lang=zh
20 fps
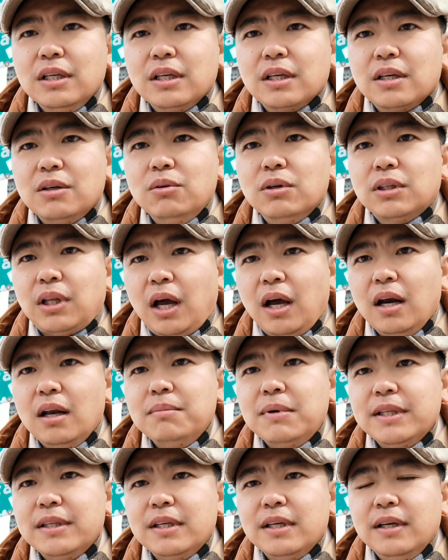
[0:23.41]
跟我谈了
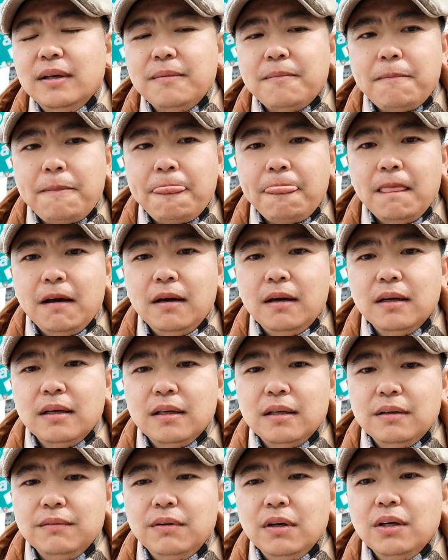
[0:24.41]
半天啊，
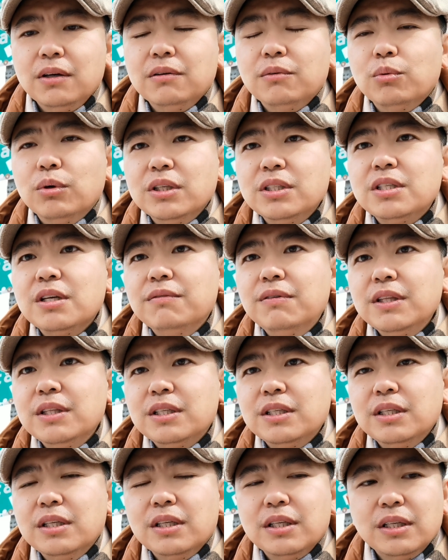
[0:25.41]
问了我一些问
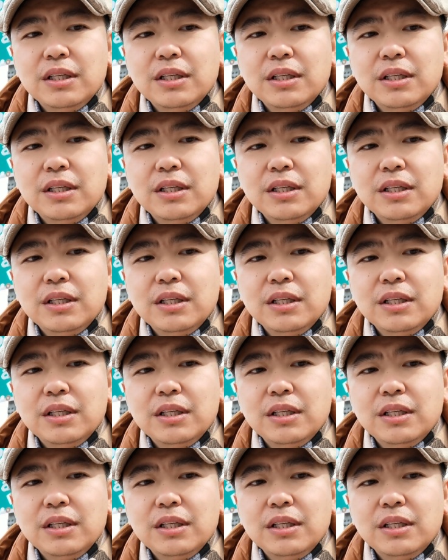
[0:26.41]
题。